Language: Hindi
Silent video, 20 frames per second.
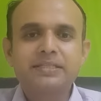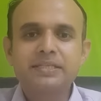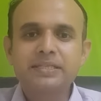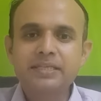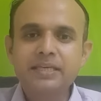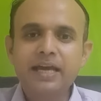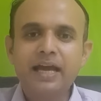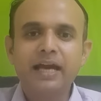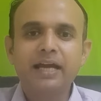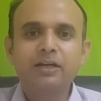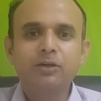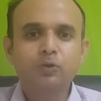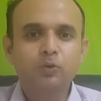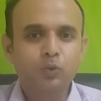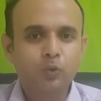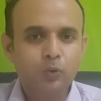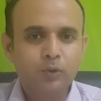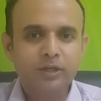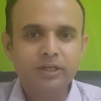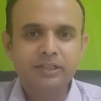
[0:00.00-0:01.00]
आई एंड
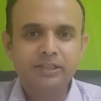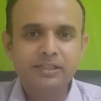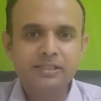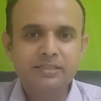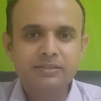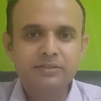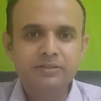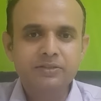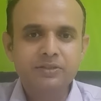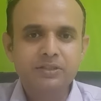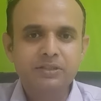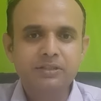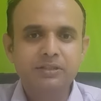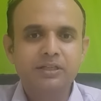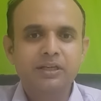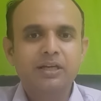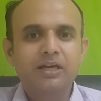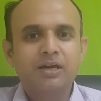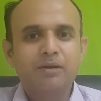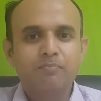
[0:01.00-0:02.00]
कोलोरेक्टल सर्जन
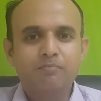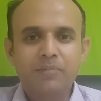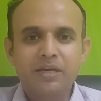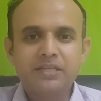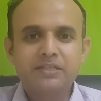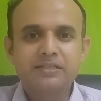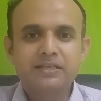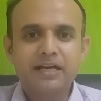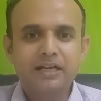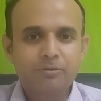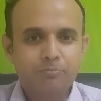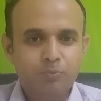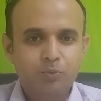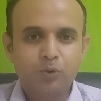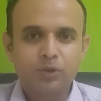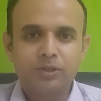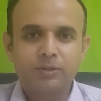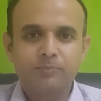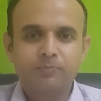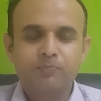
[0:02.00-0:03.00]
बेस्ड एट
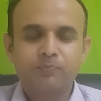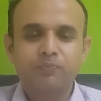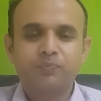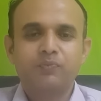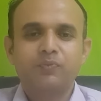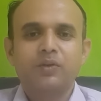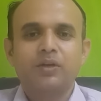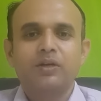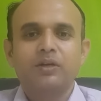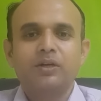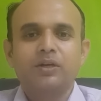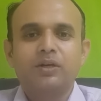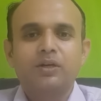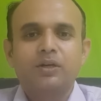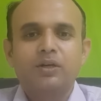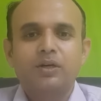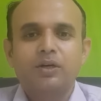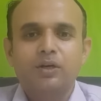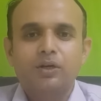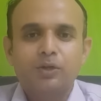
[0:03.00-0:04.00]
पुणे
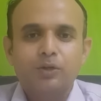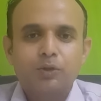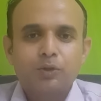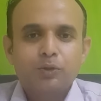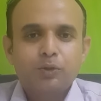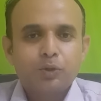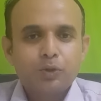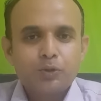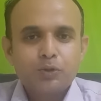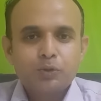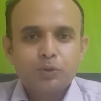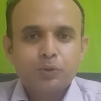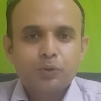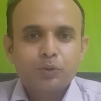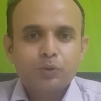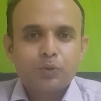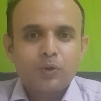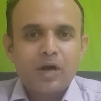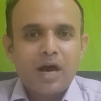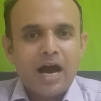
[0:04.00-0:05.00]
दोस्तों
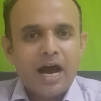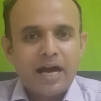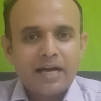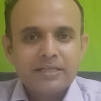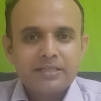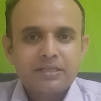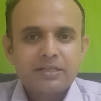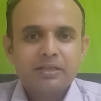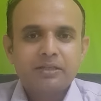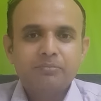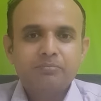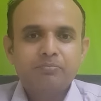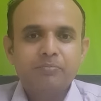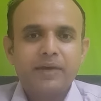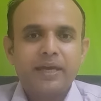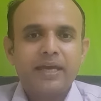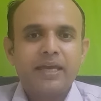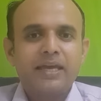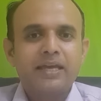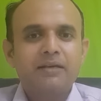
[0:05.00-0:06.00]
आज हम
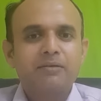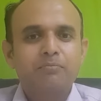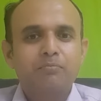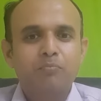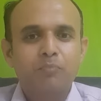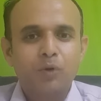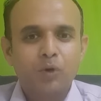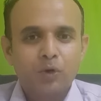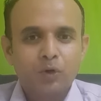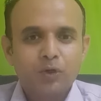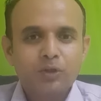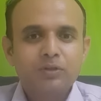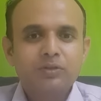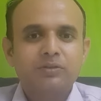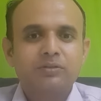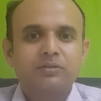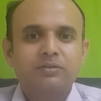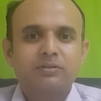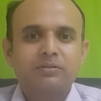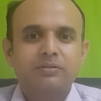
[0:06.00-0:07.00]
एक
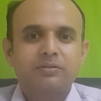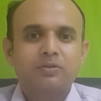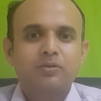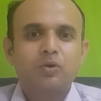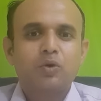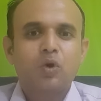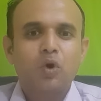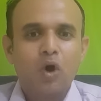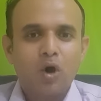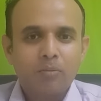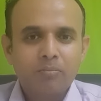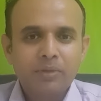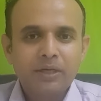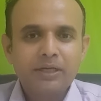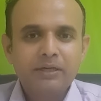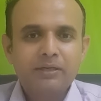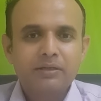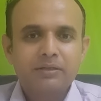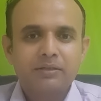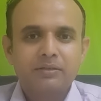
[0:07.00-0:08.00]
बहुत
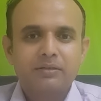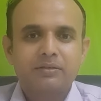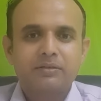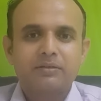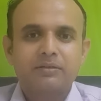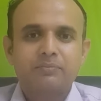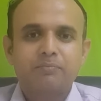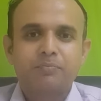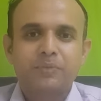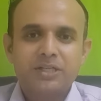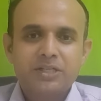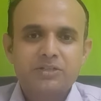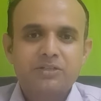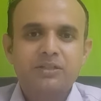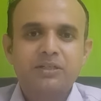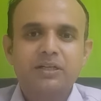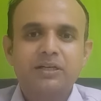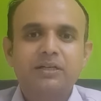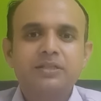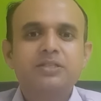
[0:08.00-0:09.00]
कॉमन
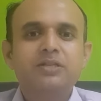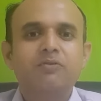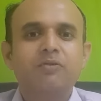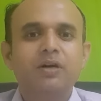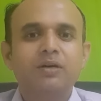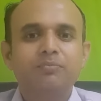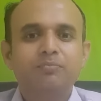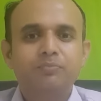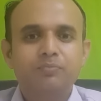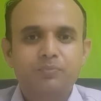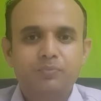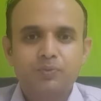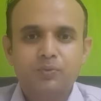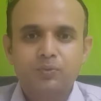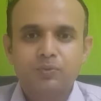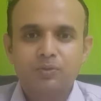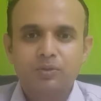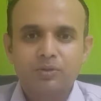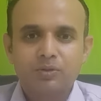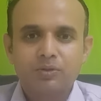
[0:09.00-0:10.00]
प्रश्न का जवाब
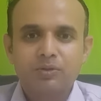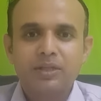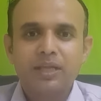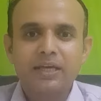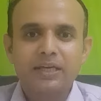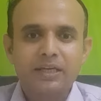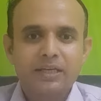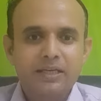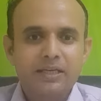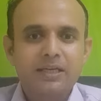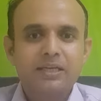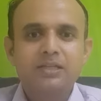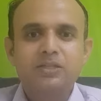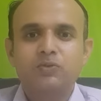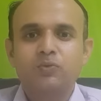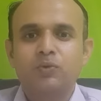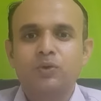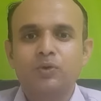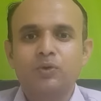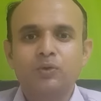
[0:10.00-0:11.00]
देखेंगे
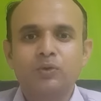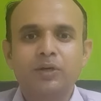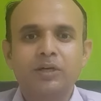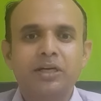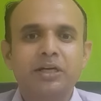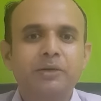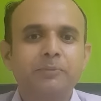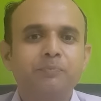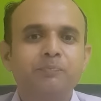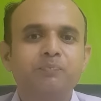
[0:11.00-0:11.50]
इस वीडियो द्वारा